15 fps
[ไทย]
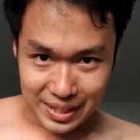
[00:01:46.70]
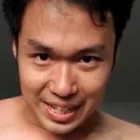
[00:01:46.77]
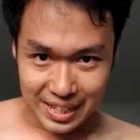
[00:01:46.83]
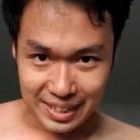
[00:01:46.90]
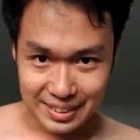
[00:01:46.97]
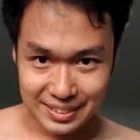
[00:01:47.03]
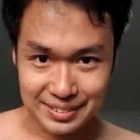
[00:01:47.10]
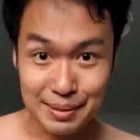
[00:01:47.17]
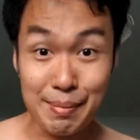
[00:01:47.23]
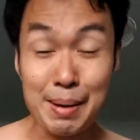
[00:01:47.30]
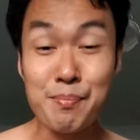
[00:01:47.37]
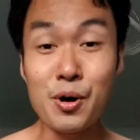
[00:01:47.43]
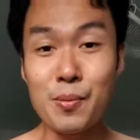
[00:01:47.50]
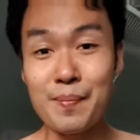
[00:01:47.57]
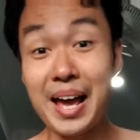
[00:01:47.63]
นี่สำหรั
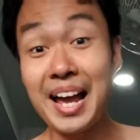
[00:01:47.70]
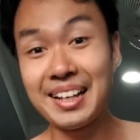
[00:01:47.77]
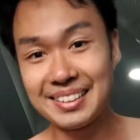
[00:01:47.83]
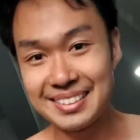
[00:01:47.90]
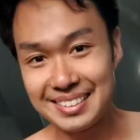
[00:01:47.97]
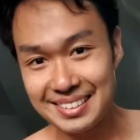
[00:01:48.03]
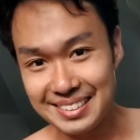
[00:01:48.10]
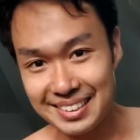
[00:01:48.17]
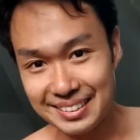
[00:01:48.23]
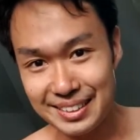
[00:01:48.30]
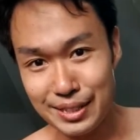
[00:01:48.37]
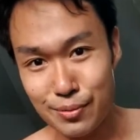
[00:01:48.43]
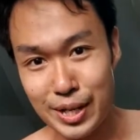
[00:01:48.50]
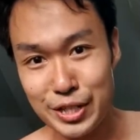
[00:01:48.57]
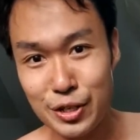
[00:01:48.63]
บผมนะ ยัง
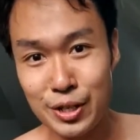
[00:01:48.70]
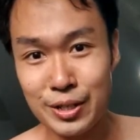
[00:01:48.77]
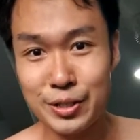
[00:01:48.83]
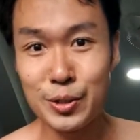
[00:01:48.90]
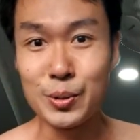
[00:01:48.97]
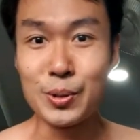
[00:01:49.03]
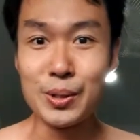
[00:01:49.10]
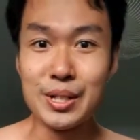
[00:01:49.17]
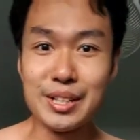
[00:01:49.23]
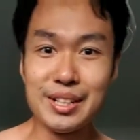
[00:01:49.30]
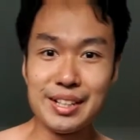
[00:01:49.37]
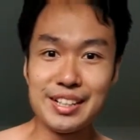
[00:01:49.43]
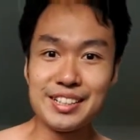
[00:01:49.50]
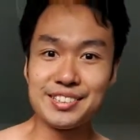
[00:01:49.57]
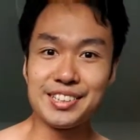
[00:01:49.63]
ถือว่าเยอะอยู่
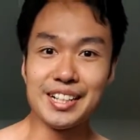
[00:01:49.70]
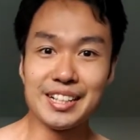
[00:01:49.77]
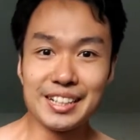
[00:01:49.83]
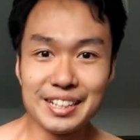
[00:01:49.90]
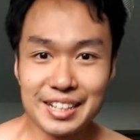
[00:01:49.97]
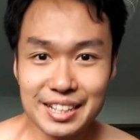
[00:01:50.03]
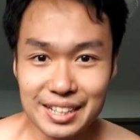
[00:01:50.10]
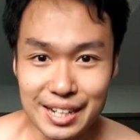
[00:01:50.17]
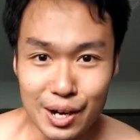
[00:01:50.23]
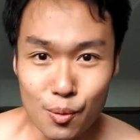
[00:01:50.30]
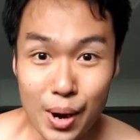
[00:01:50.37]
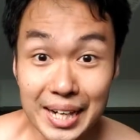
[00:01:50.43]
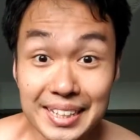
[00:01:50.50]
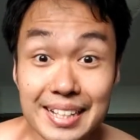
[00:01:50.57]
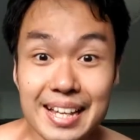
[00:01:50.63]
ซึ่งเดี๋ยว
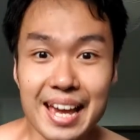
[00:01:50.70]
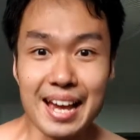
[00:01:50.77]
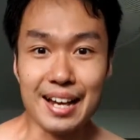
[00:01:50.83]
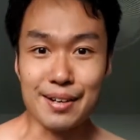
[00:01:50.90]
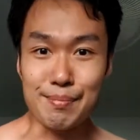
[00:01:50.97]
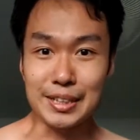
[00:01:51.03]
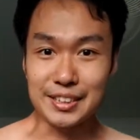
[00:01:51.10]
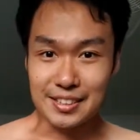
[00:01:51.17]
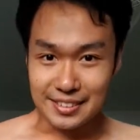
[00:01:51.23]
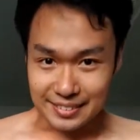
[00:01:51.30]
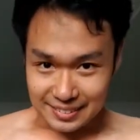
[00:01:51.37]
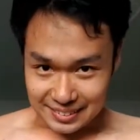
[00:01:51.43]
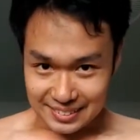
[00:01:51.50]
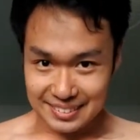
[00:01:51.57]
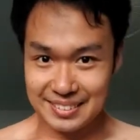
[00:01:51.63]
วันที่แข่งมันต้อง
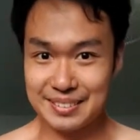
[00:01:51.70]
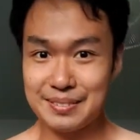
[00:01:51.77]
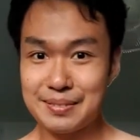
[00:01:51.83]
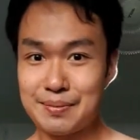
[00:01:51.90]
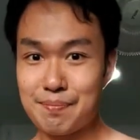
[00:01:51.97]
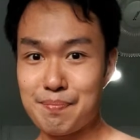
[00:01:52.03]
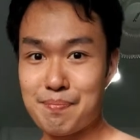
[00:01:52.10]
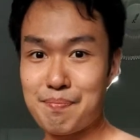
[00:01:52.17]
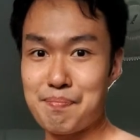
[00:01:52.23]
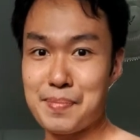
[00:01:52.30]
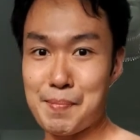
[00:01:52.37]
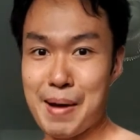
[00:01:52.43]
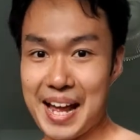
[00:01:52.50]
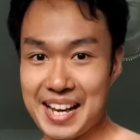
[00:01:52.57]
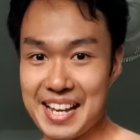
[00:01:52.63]
ป
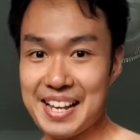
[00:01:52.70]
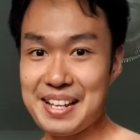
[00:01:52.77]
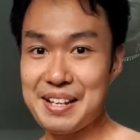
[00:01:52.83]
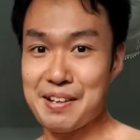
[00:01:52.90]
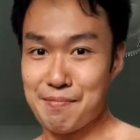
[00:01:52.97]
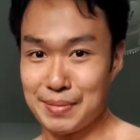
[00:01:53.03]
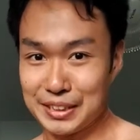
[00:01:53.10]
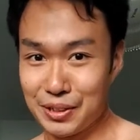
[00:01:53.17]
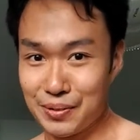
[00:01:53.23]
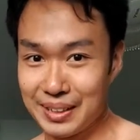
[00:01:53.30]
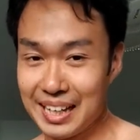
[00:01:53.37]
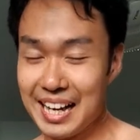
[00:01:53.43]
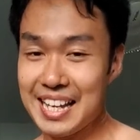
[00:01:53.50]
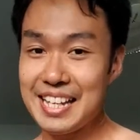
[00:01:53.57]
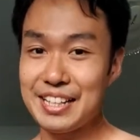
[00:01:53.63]
ระมาณนี้ มันต้อง
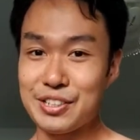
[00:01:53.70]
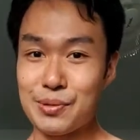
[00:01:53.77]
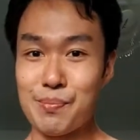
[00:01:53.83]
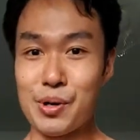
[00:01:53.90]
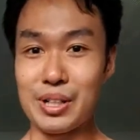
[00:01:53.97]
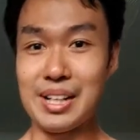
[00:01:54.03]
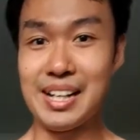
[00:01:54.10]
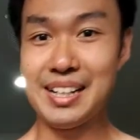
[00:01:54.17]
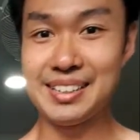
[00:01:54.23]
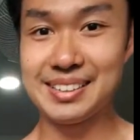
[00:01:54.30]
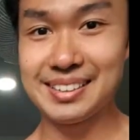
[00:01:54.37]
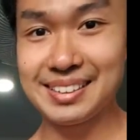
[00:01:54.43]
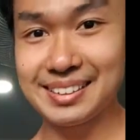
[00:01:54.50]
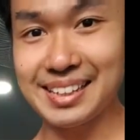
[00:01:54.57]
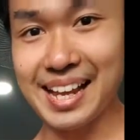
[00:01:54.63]
รีดจนหมดเลย
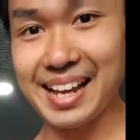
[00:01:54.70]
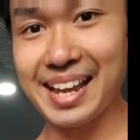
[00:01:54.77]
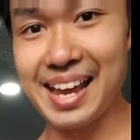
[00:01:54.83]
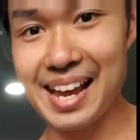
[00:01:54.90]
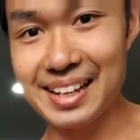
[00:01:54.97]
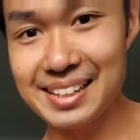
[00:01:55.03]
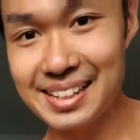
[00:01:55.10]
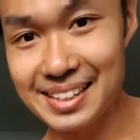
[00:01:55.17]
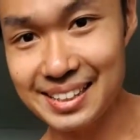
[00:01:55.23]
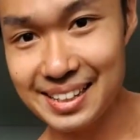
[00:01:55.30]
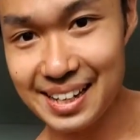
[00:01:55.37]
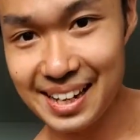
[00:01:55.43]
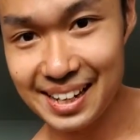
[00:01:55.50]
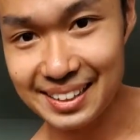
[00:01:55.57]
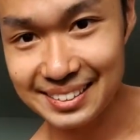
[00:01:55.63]
แต่แขนเขิน
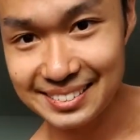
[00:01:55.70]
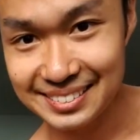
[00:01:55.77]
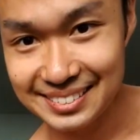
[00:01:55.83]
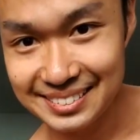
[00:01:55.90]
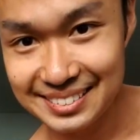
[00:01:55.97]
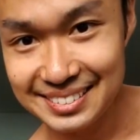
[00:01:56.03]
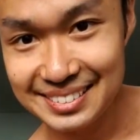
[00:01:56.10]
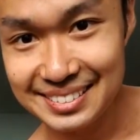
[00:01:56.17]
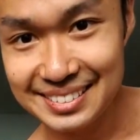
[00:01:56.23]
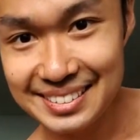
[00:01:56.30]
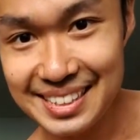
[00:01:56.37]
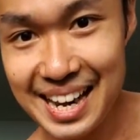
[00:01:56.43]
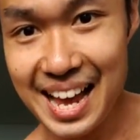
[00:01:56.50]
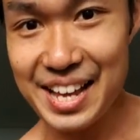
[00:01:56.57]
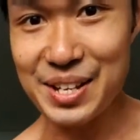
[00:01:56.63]
ก็
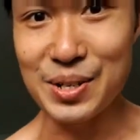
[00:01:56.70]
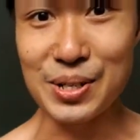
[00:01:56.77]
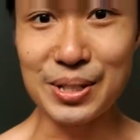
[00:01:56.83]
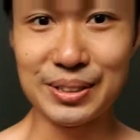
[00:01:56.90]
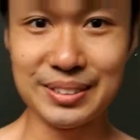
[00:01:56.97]
ได้อยู่